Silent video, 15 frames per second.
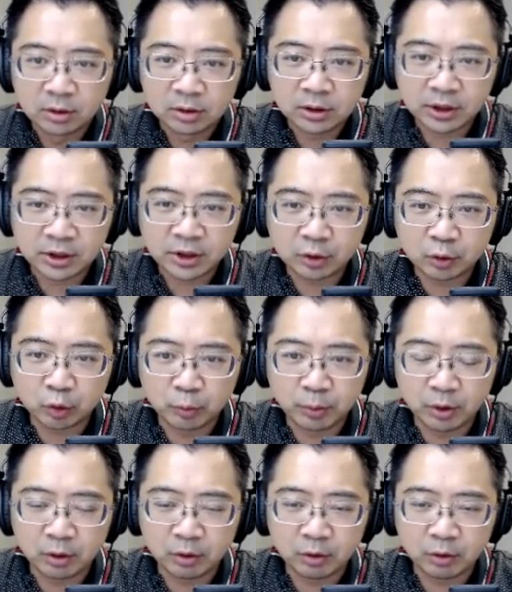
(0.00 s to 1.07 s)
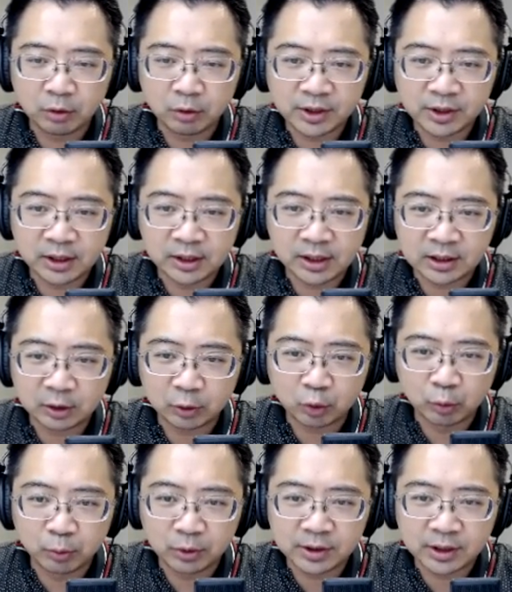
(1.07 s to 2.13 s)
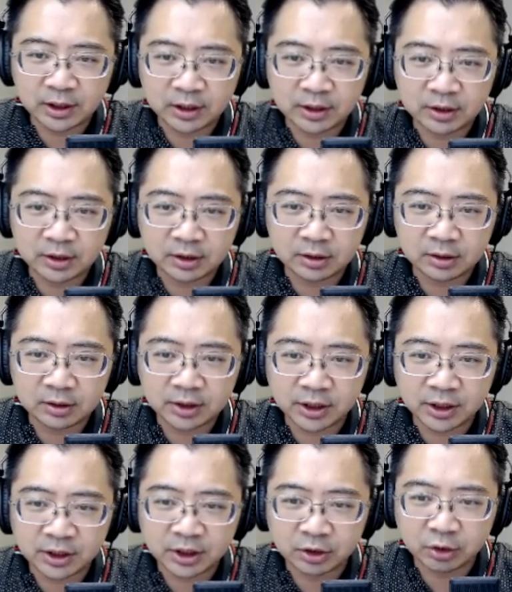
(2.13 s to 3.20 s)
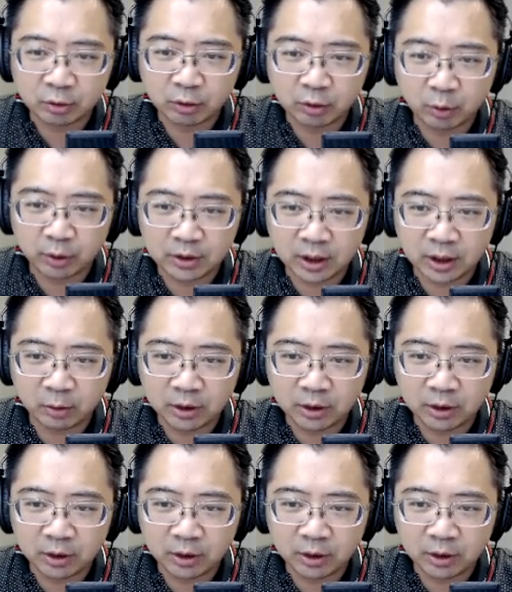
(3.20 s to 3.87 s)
它其实突破，我们之前跟大家讲，突破这个斜线之后会回档，